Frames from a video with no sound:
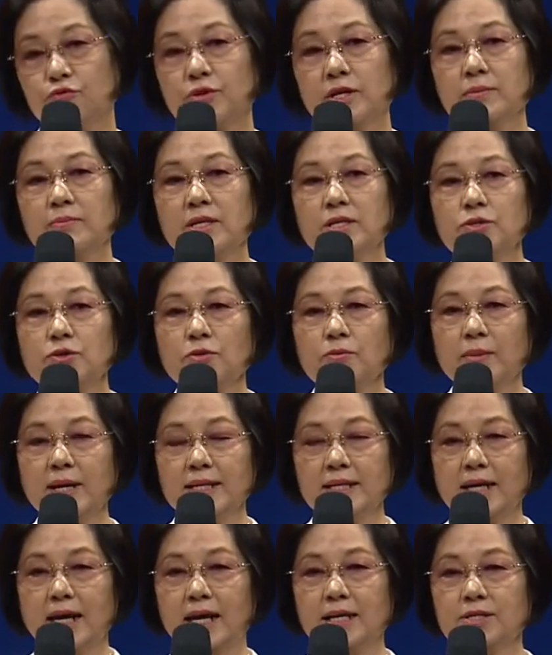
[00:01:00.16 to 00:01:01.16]
우리
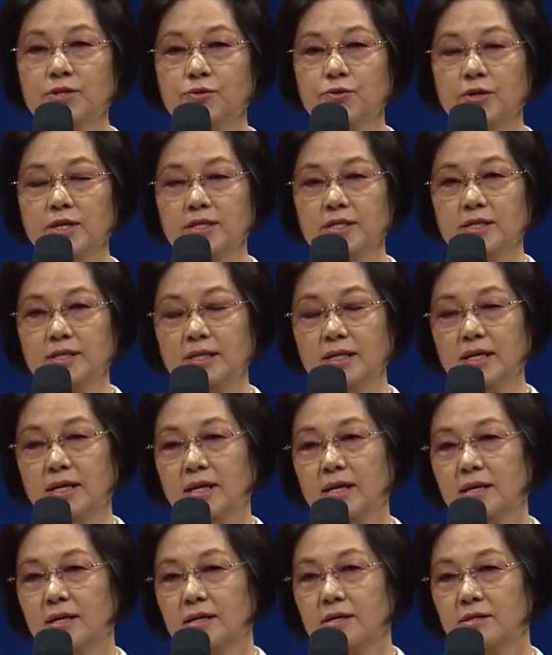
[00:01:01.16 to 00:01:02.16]
민족만이 가지고 있는
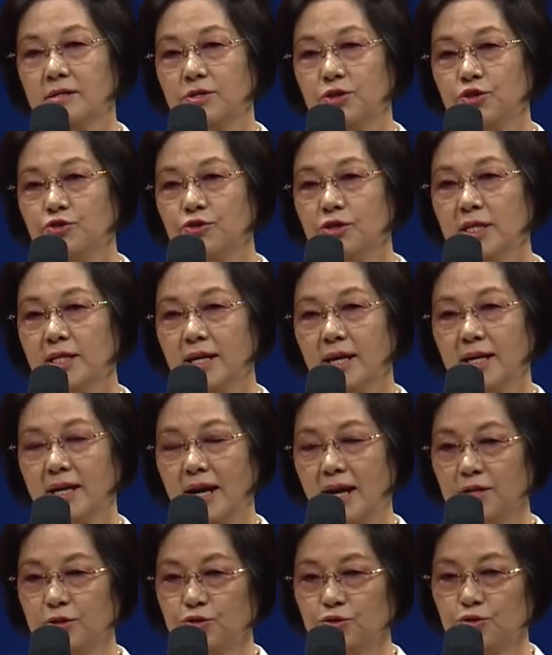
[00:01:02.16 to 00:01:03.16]
그 유일한
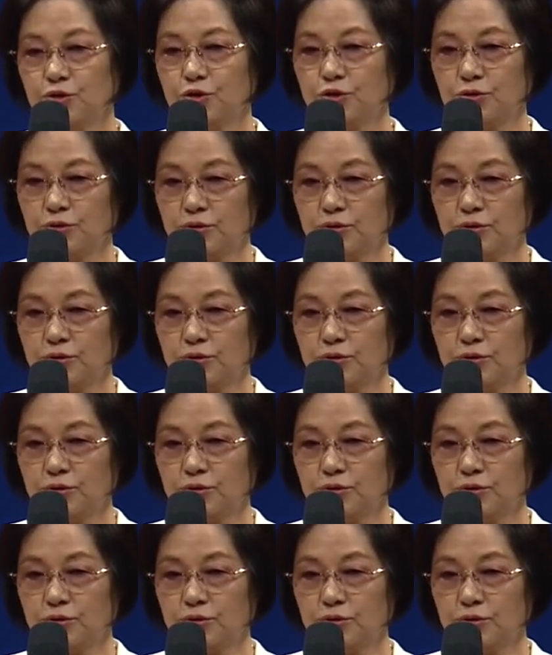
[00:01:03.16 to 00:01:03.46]
아주